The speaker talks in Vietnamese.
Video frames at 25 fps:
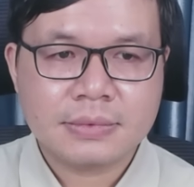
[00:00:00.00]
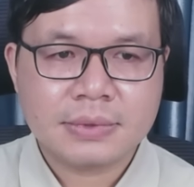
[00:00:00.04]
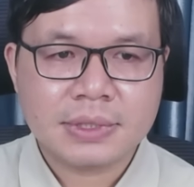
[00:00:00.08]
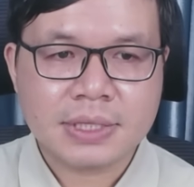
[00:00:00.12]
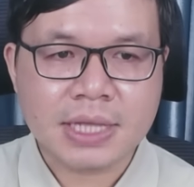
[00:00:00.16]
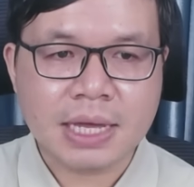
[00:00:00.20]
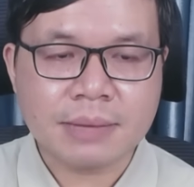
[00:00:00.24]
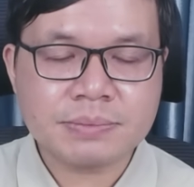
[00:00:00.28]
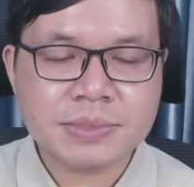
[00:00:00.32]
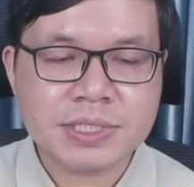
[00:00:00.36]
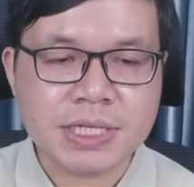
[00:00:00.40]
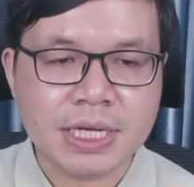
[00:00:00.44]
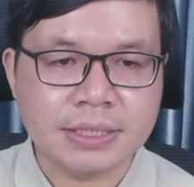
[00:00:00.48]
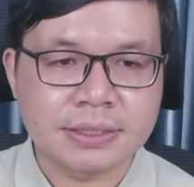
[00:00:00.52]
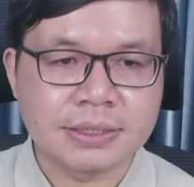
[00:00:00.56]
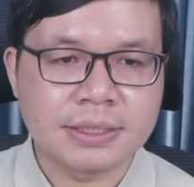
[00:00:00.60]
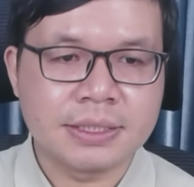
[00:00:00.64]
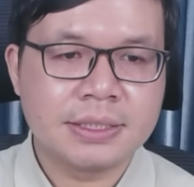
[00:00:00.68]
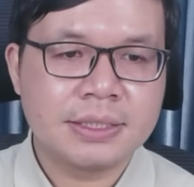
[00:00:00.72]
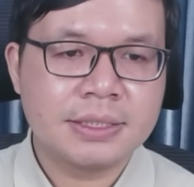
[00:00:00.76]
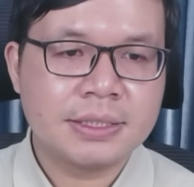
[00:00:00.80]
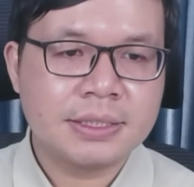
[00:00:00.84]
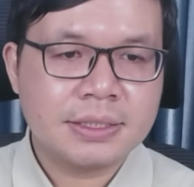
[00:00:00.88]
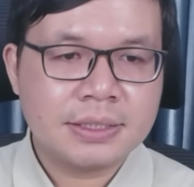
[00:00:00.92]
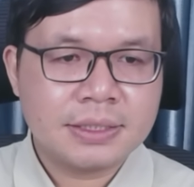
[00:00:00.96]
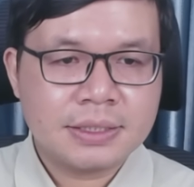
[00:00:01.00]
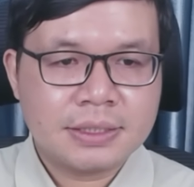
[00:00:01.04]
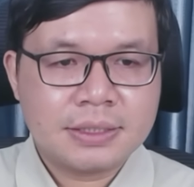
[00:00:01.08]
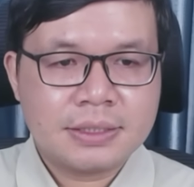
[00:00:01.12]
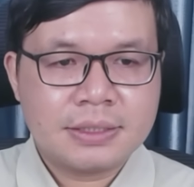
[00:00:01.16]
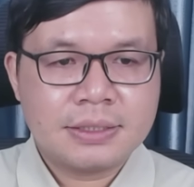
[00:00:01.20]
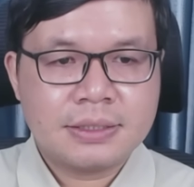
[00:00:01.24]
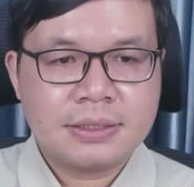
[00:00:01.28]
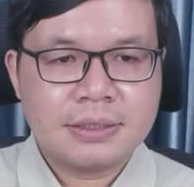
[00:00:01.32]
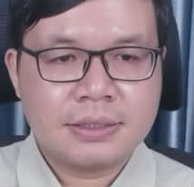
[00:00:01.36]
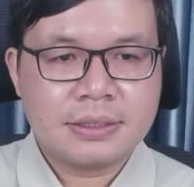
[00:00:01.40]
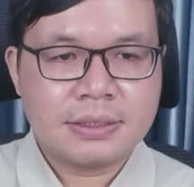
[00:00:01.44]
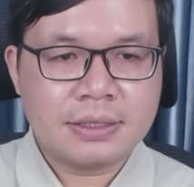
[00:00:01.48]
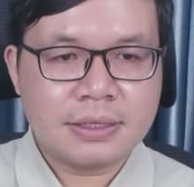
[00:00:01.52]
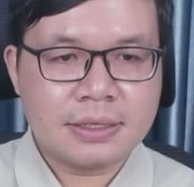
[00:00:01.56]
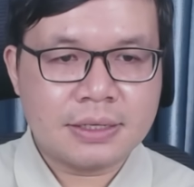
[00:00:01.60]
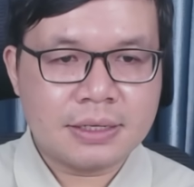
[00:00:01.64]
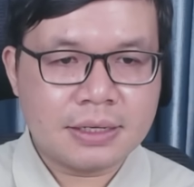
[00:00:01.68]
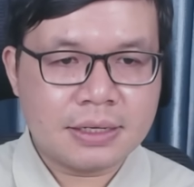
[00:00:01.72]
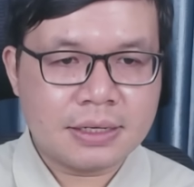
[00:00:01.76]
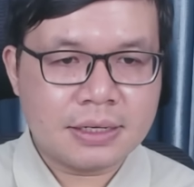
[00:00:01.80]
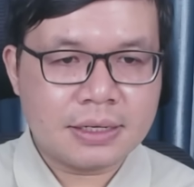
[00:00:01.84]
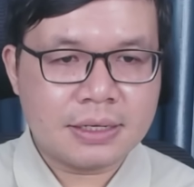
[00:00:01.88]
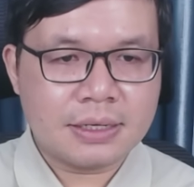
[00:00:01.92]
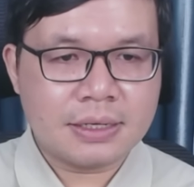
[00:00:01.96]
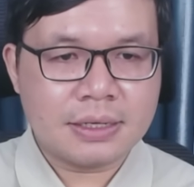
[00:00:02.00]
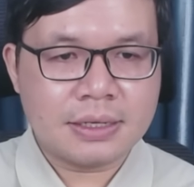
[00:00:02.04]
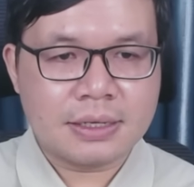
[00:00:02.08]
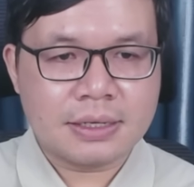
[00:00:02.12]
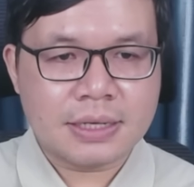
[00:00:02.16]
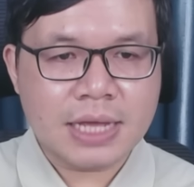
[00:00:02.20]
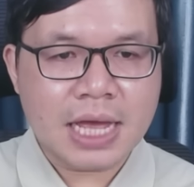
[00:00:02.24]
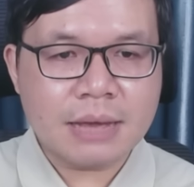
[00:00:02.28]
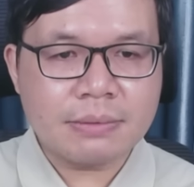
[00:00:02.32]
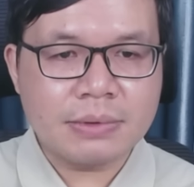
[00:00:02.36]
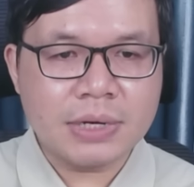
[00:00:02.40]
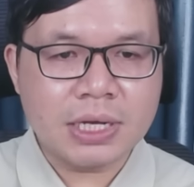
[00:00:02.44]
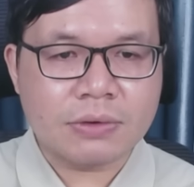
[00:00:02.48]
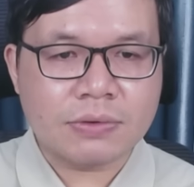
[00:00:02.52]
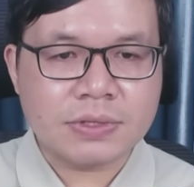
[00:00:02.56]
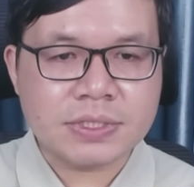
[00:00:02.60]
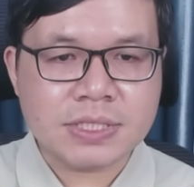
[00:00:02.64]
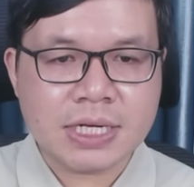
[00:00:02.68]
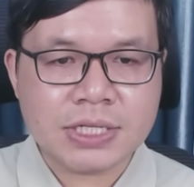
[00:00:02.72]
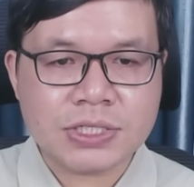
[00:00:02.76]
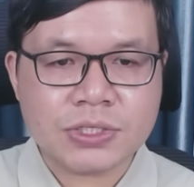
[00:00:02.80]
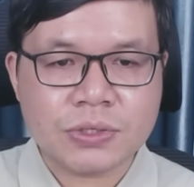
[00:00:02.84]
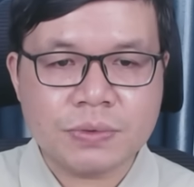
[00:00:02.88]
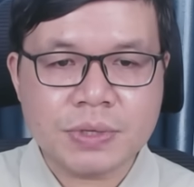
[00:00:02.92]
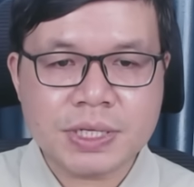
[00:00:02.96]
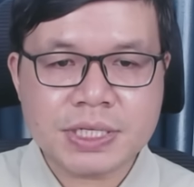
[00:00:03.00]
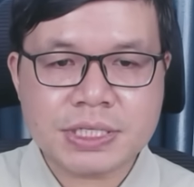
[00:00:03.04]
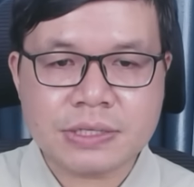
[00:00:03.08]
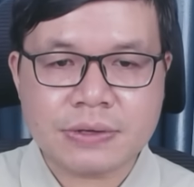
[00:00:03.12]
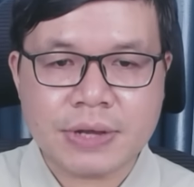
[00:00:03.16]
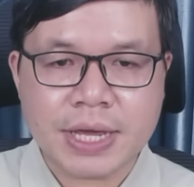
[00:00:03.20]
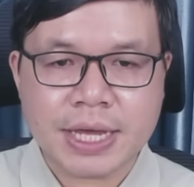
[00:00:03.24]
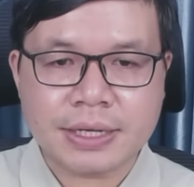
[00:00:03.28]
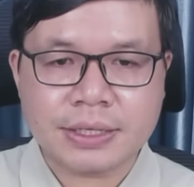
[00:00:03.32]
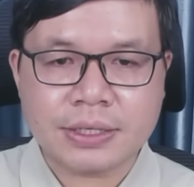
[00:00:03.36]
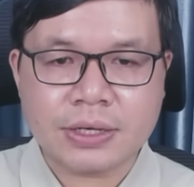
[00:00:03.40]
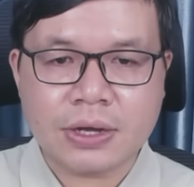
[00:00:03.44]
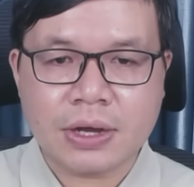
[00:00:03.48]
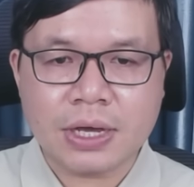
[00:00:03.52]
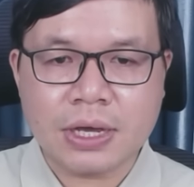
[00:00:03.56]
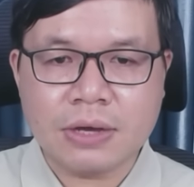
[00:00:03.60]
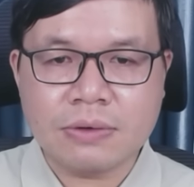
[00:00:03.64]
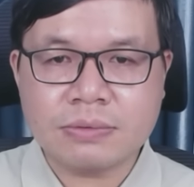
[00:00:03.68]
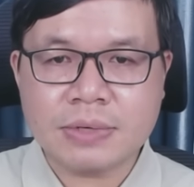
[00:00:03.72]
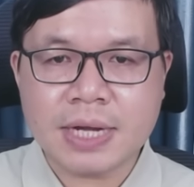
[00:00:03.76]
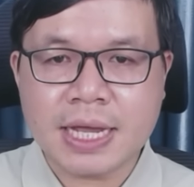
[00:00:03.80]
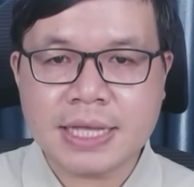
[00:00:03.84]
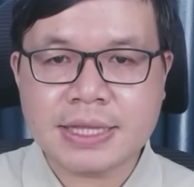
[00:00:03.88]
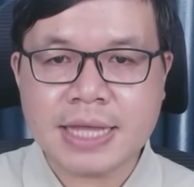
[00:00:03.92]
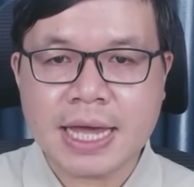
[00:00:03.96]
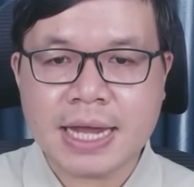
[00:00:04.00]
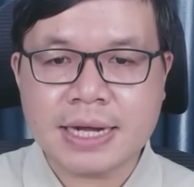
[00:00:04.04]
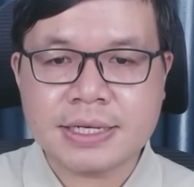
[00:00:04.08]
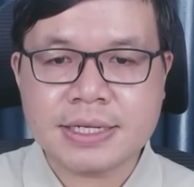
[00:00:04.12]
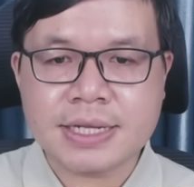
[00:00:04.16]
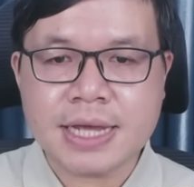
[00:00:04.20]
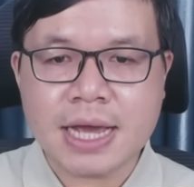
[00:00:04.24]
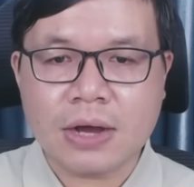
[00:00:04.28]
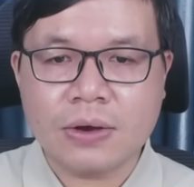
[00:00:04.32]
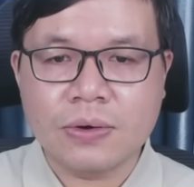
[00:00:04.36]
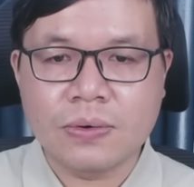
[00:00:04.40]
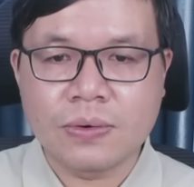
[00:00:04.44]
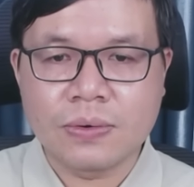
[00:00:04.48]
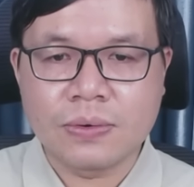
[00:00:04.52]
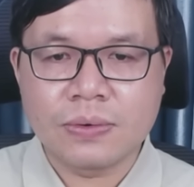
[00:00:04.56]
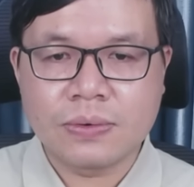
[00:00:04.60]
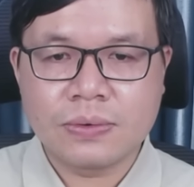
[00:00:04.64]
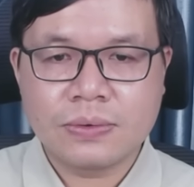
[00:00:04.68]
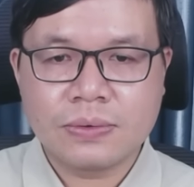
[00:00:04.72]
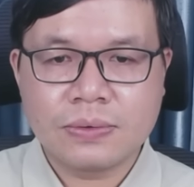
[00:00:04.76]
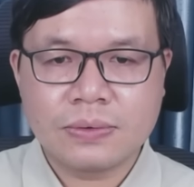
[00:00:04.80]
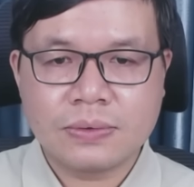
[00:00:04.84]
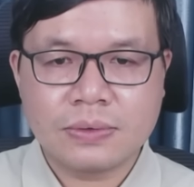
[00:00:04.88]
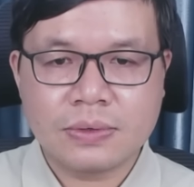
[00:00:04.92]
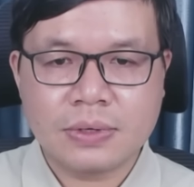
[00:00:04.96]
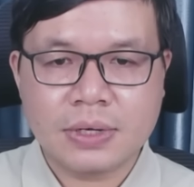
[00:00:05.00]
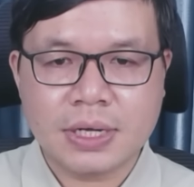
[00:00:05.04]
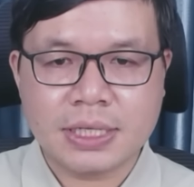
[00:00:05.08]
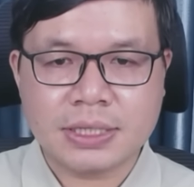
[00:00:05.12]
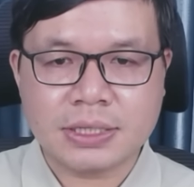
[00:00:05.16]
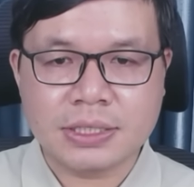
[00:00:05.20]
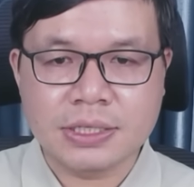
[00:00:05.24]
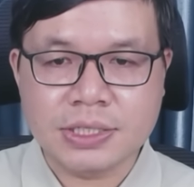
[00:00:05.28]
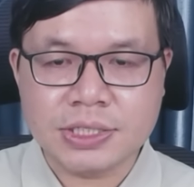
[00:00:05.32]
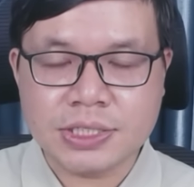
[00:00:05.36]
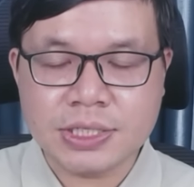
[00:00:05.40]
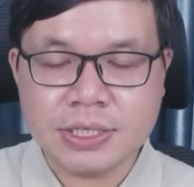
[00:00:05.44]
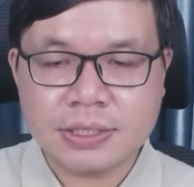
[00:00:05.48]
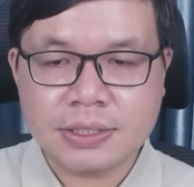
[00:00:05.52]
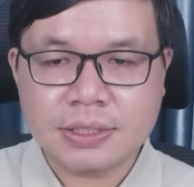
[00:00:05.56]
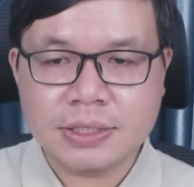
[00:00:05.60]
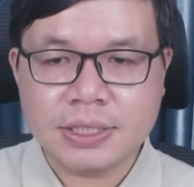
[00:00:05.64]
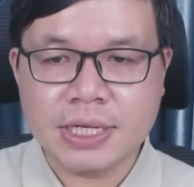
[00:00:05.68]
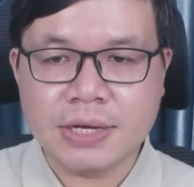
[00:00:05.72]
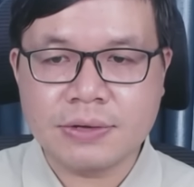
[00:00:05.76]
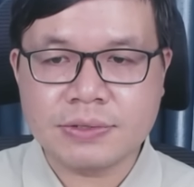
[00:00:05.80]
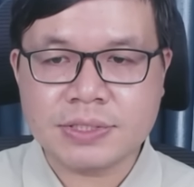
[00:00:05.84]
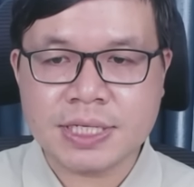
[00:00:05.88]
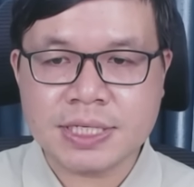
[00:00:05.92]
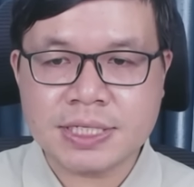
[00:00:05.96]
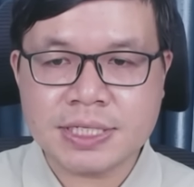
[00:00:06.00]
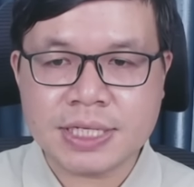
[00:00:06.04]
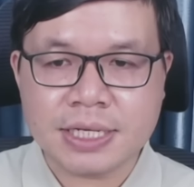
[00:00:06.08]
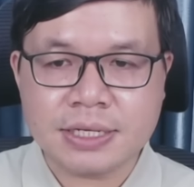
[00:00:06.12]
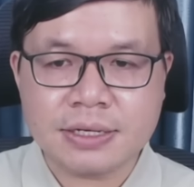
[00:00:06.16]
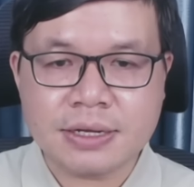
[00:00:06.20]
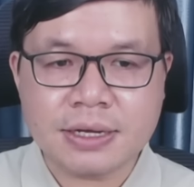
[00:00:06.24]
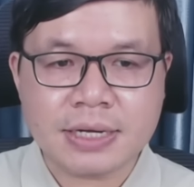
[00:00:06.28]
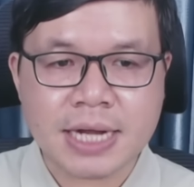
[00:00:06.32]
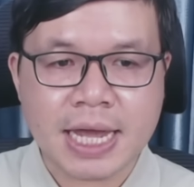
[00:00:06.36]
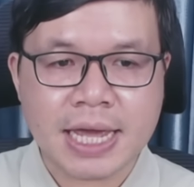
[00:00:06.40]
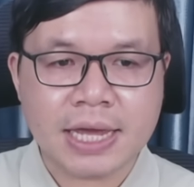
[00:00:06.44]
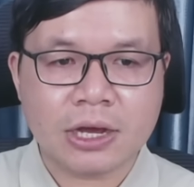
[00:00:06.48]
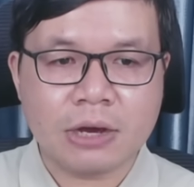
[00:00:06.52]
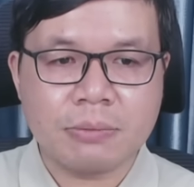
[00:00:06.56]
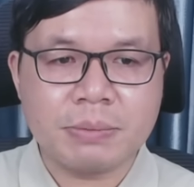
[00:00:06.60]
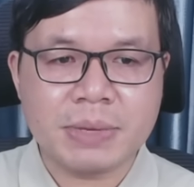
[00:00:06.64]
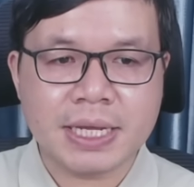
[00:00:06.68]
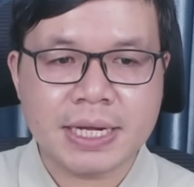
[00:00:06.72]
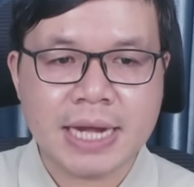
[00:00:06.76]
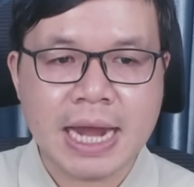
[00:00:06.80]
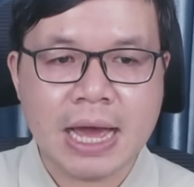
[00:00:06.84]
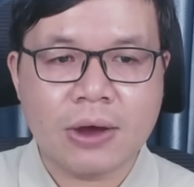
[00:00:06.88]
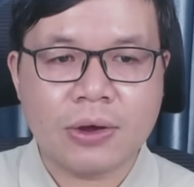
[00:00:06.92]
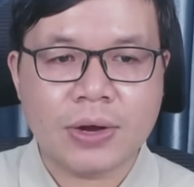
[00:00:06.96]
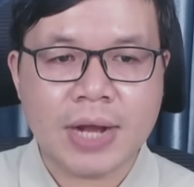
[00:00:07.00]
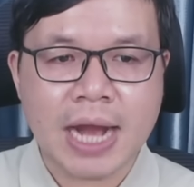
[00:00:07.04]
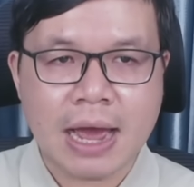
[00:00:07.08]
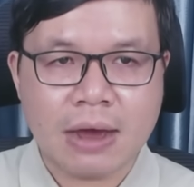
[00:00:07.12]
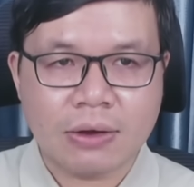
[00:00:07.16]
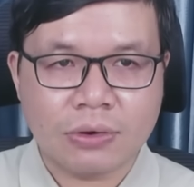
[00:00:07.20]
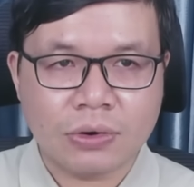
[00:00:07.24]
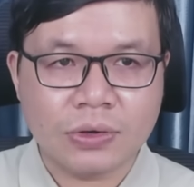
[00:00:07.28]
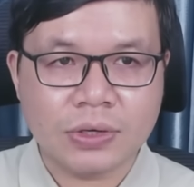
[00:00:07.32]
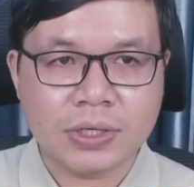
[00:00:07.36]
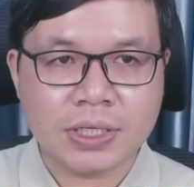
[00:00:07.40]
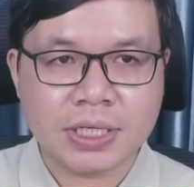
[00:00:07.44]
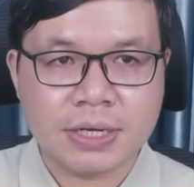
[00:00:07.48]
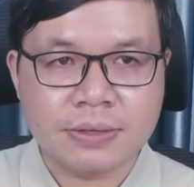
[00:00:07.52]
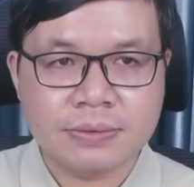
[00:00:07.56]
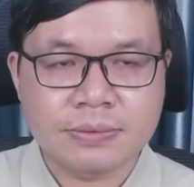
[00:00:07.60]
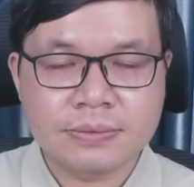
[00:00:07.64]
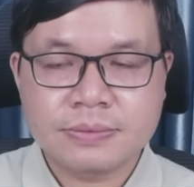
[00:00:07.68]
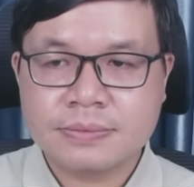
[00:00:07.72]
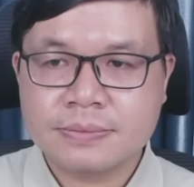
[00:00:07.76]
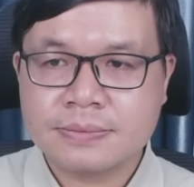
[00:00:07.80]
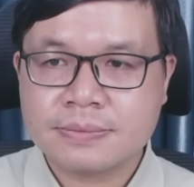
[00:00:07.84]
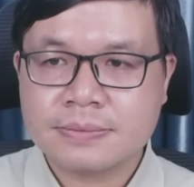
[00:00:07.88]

thắm trần. À, áp lực của dân chúng Israel đòi ông Netanyahu à, từ chức, liệu chính trị nước này có bị đảo, đảo lộn không?